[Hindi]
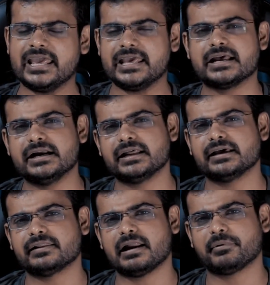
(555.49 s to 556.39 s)
एक घंटे
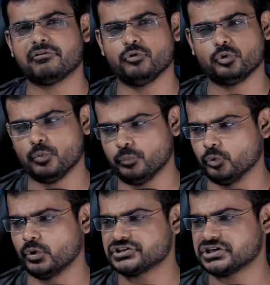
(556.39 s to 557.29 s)
के अंदर आपके फ़ोन को
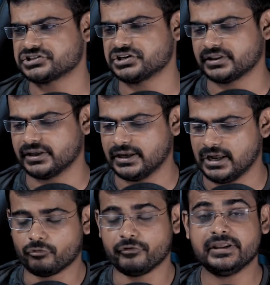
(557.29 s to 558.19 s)
पूरा चार्ज कर देगा और